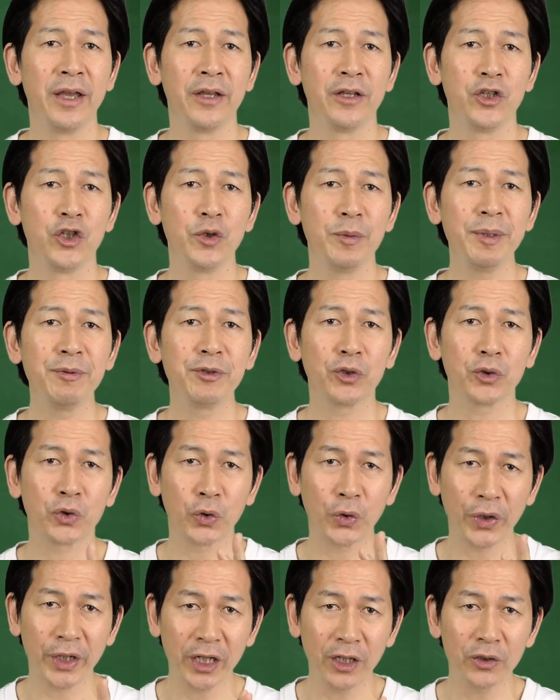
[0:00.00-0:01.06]
郵便物を
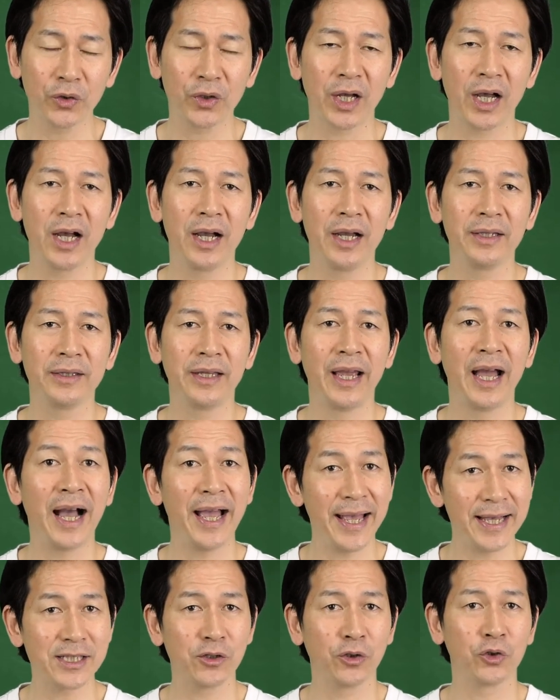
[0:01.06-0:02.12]
届けると考えて
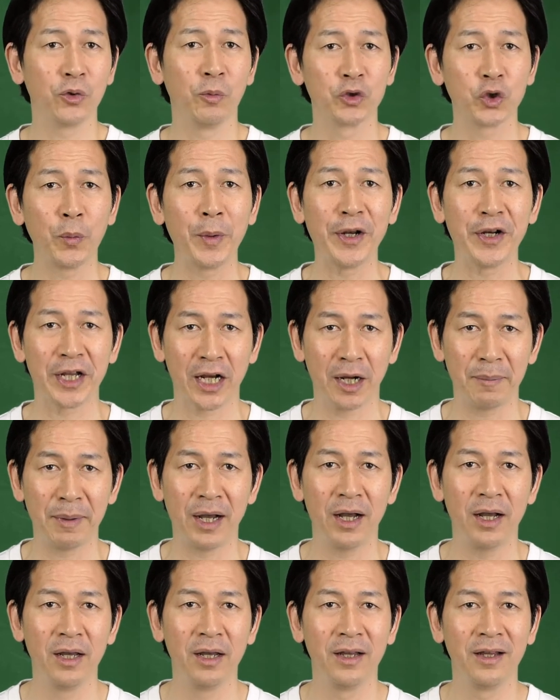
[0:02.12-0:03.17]
速さを求めるなら
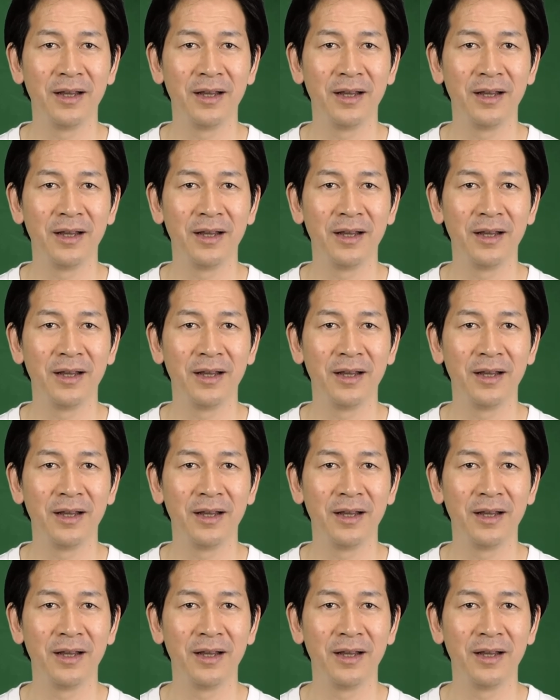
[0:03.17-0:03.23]
ば